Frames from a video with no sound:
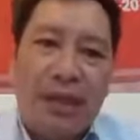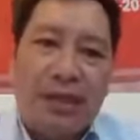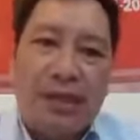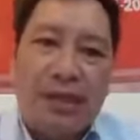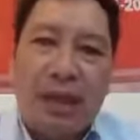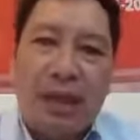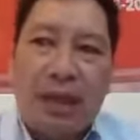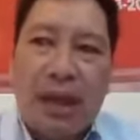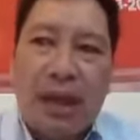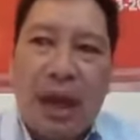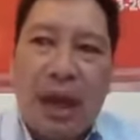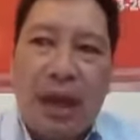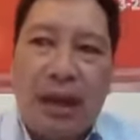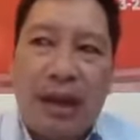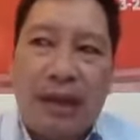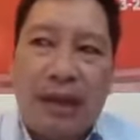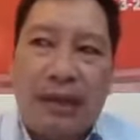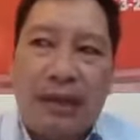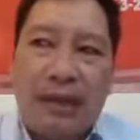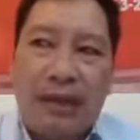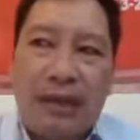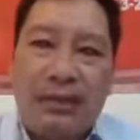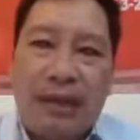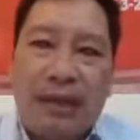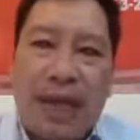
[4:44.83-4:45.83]
do đó là
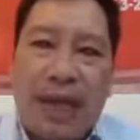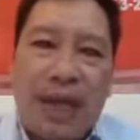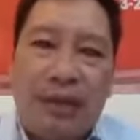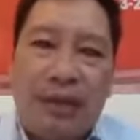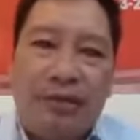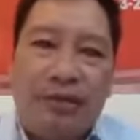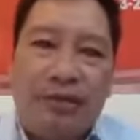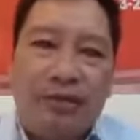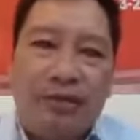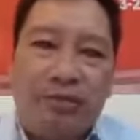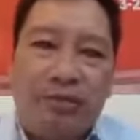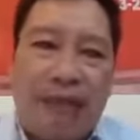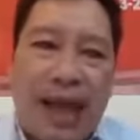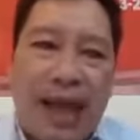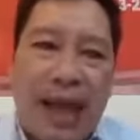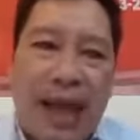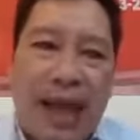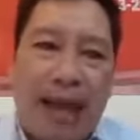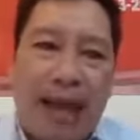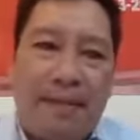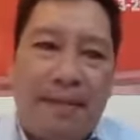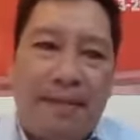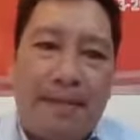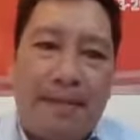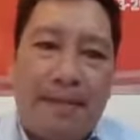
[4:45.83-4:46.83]
cơ thể của chúng
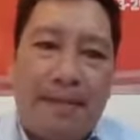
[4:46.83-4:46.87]
ta